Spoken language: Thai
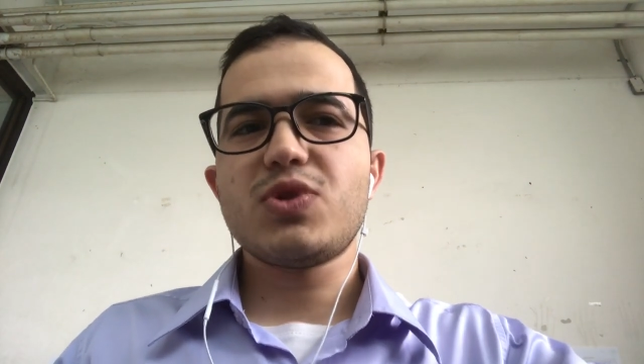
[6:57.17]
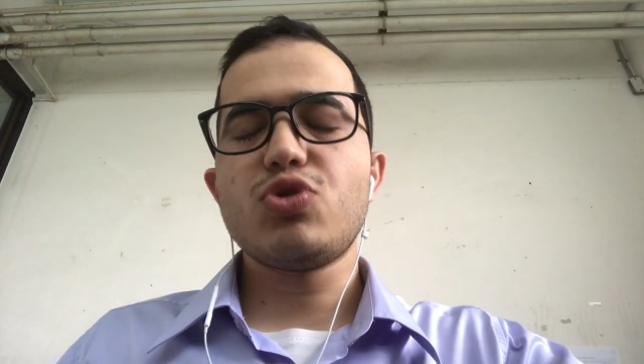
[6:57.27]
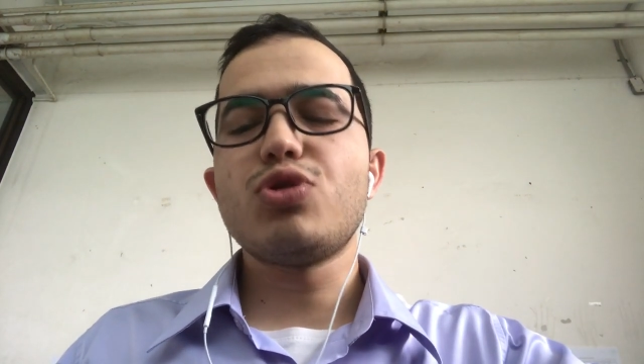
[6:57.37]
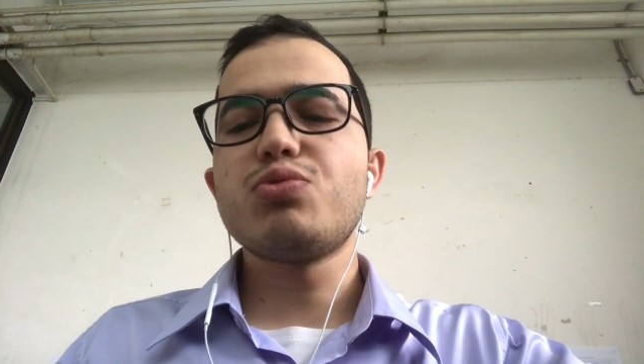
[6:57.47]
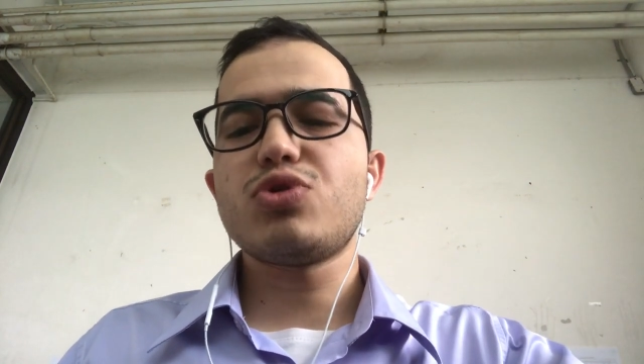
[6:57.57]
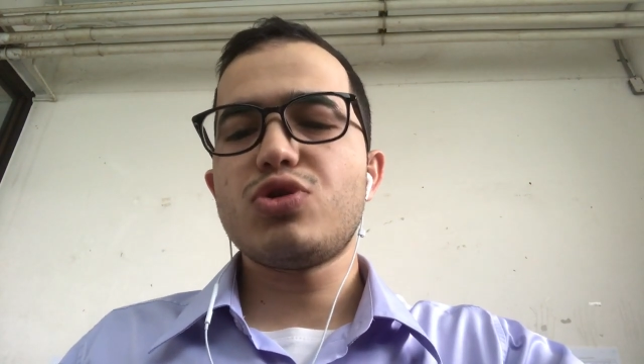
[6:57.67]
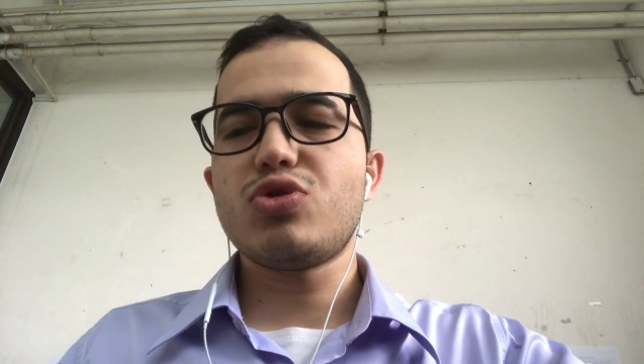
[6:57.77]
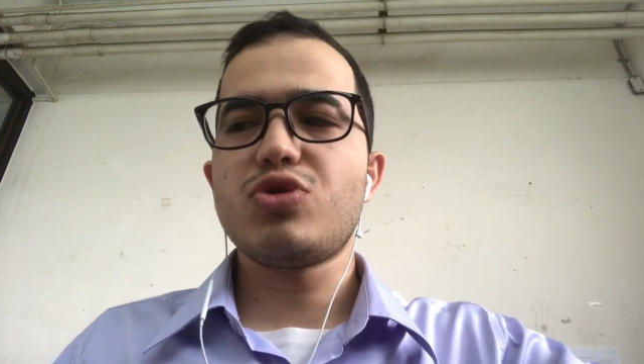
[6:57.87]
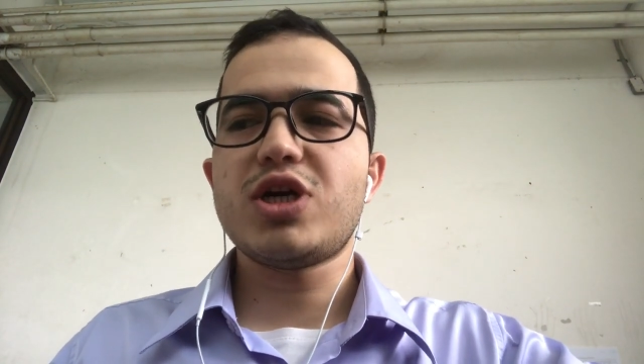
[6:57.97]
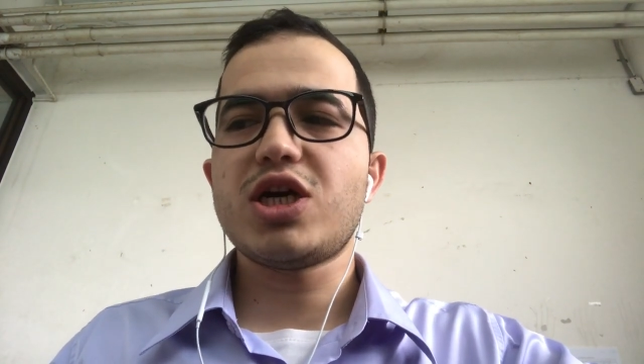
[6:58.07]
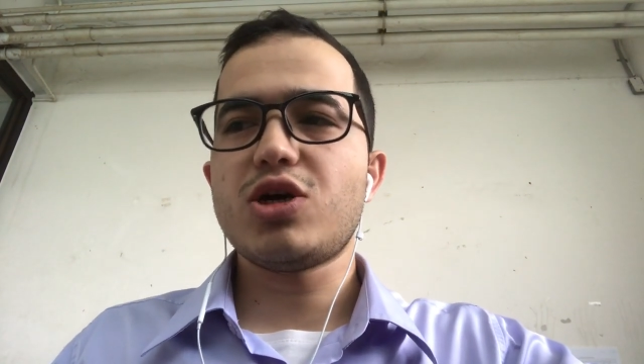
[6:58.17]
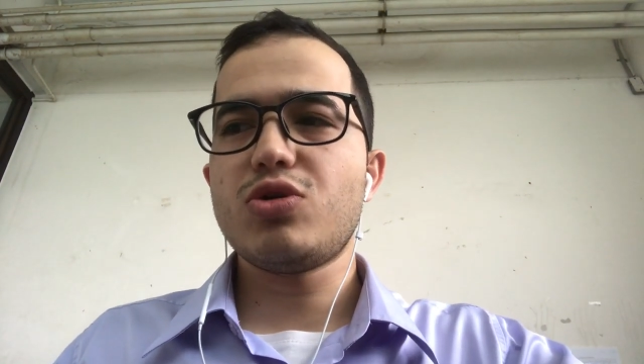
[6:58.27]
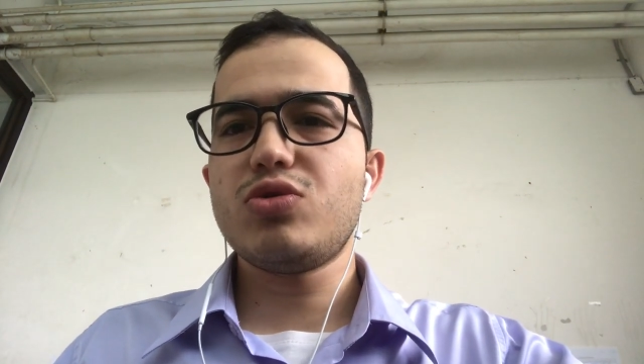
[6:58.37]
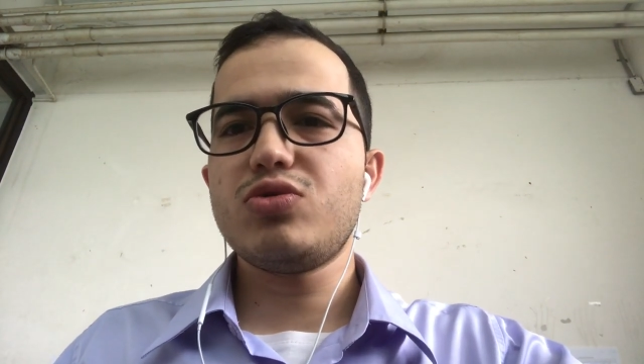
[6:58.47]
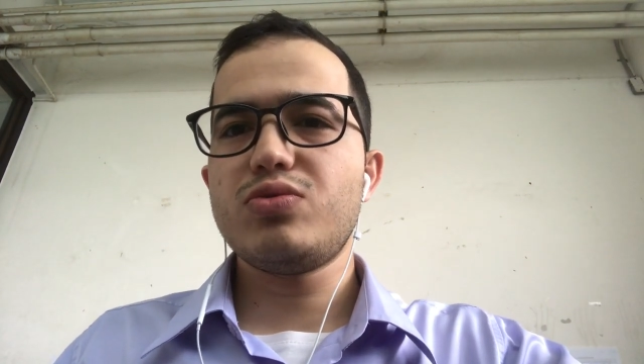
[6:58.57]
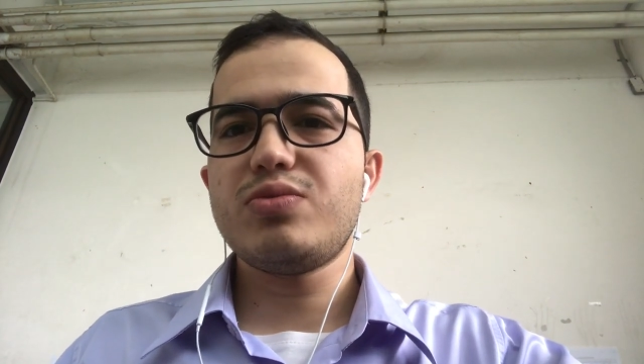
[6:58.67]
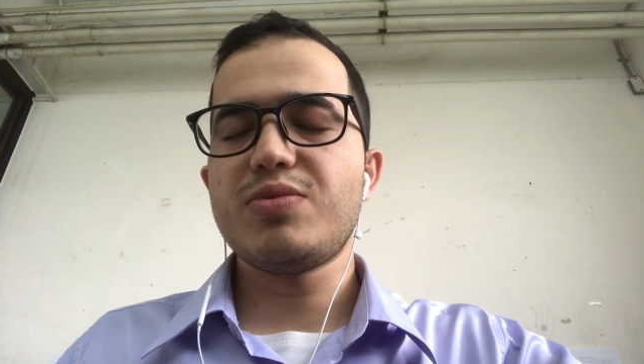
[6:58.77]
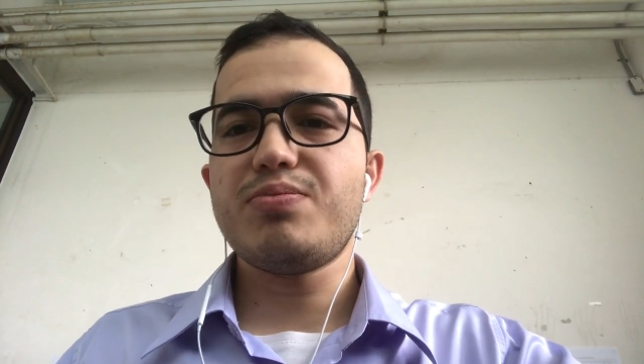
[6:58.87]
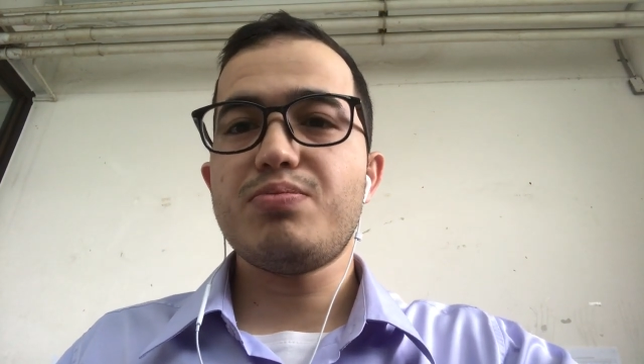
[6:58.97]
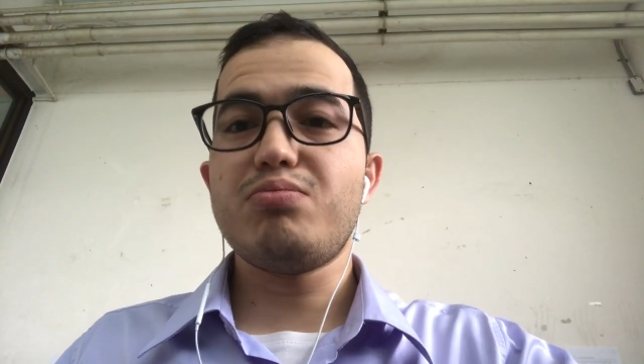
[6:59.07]
ครอบครัวของเขาแบบ
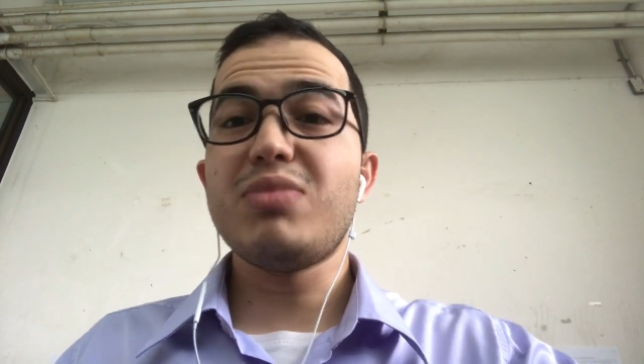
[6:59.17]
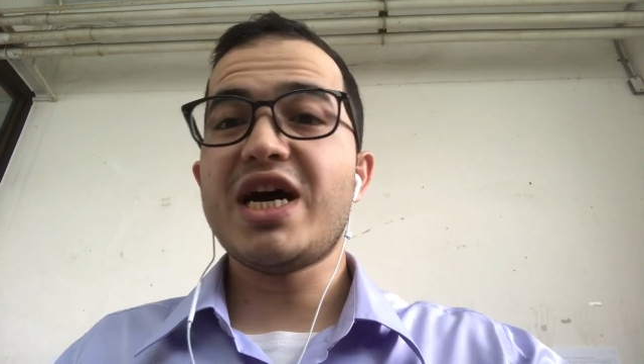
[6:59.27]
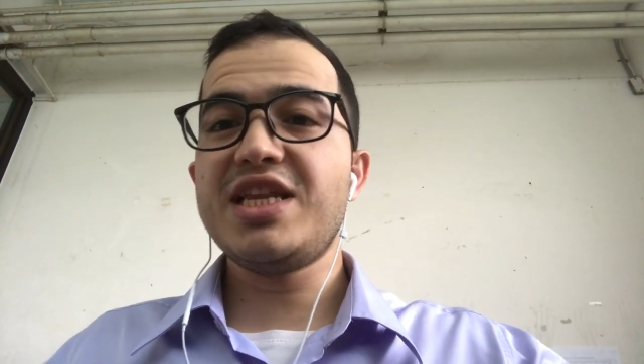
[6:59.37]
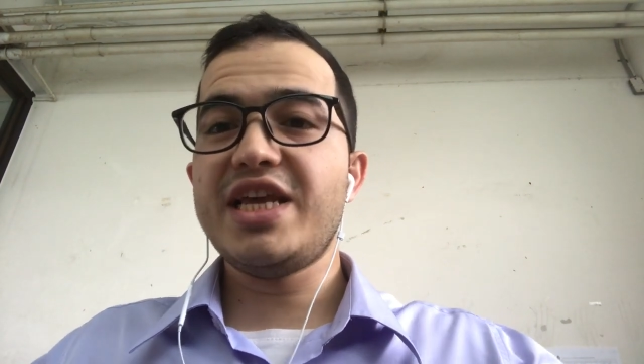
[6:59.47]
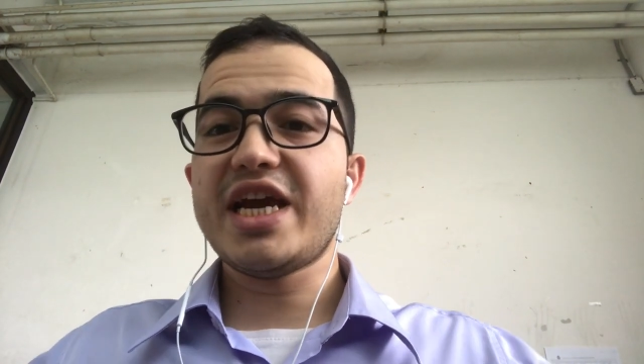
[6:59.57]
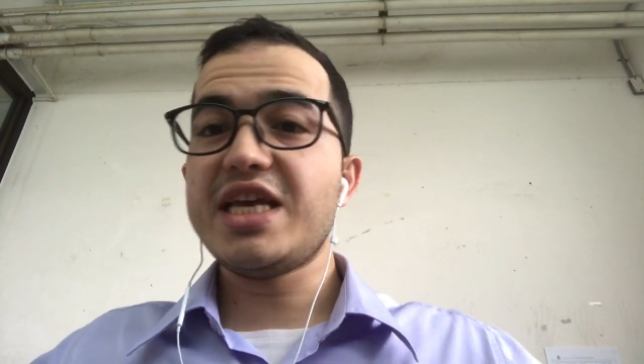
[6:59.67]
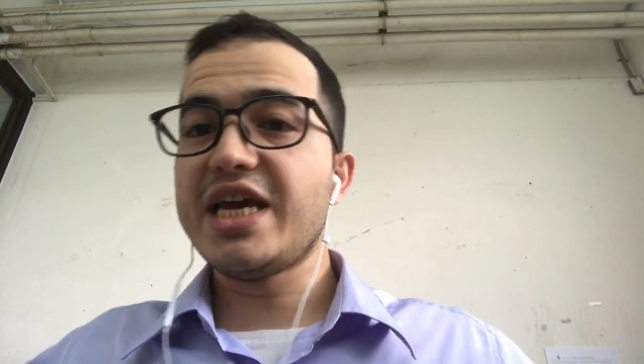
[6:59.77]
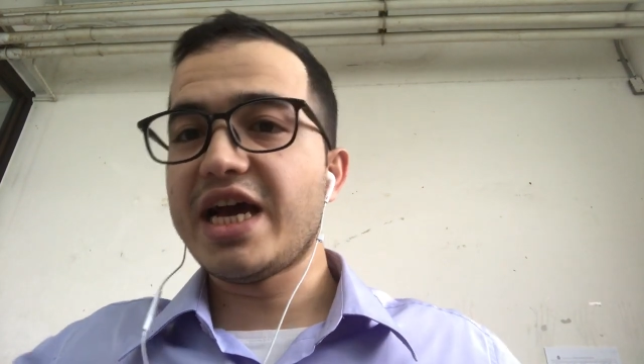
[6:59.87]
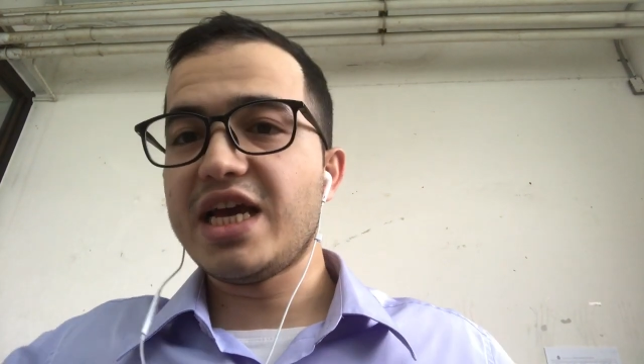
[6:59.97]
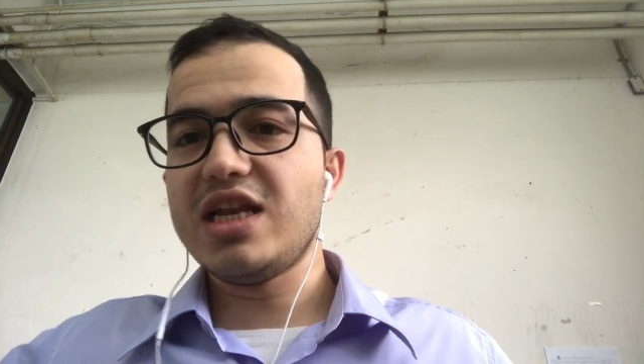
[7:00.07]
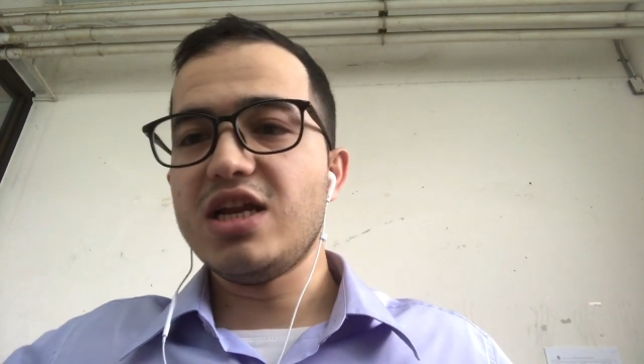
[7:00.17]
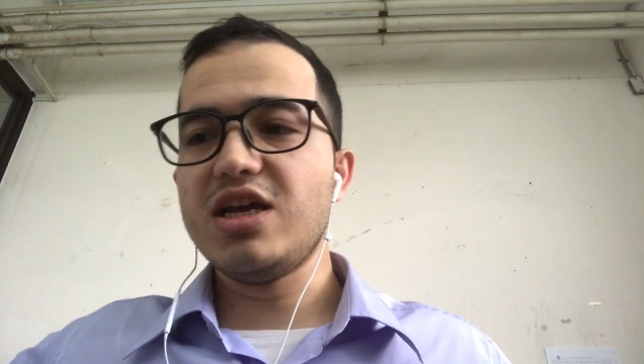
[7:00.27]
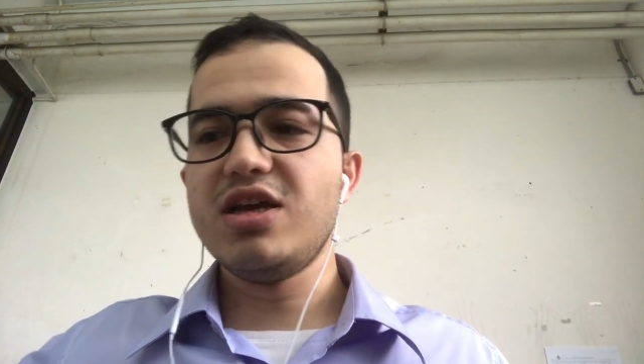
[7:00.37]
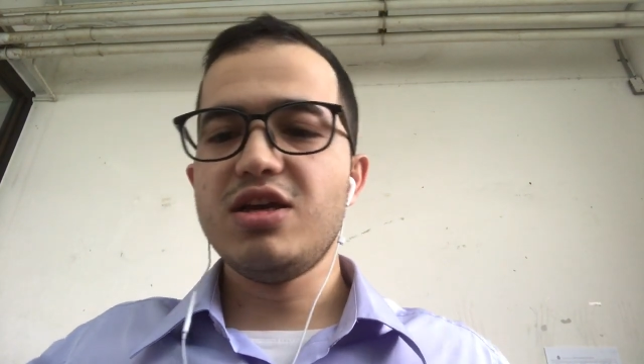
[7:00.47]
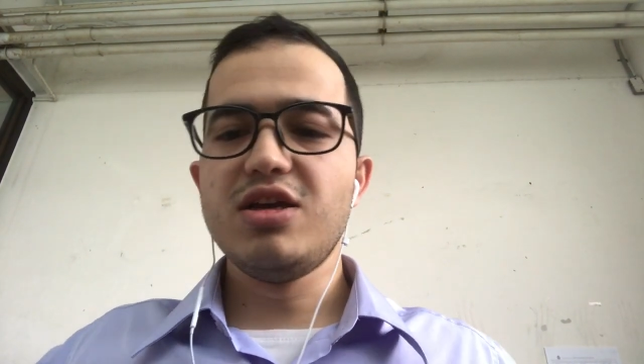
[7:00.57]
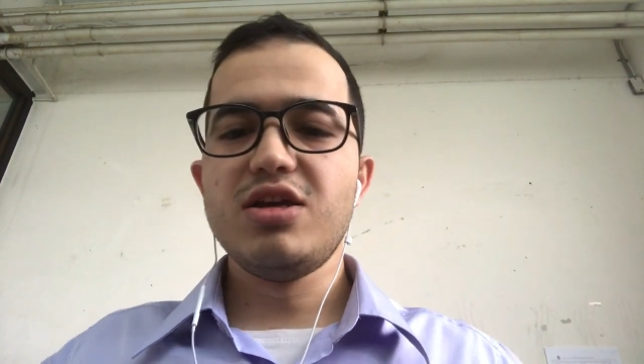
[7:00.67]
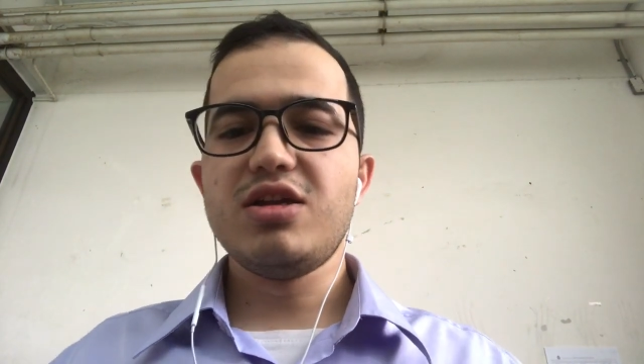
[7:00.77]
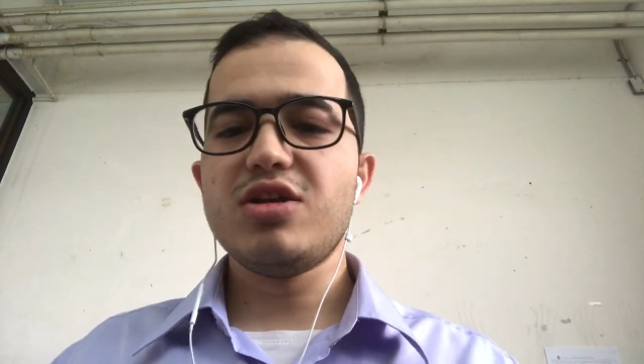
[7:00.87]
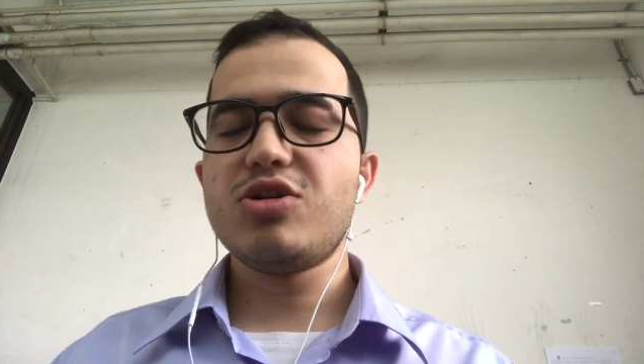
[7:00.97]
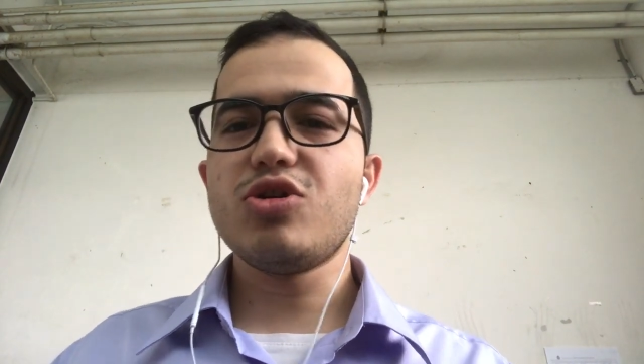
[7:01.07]
บ้านใหญ่ๆเลย
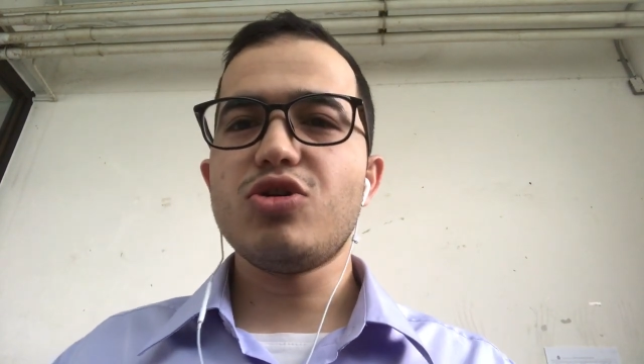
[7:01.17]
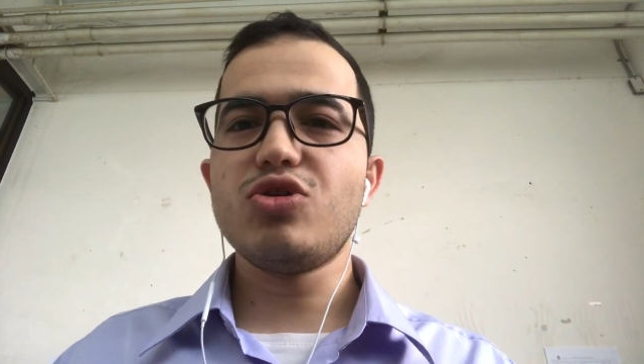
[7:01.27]
แล้วก็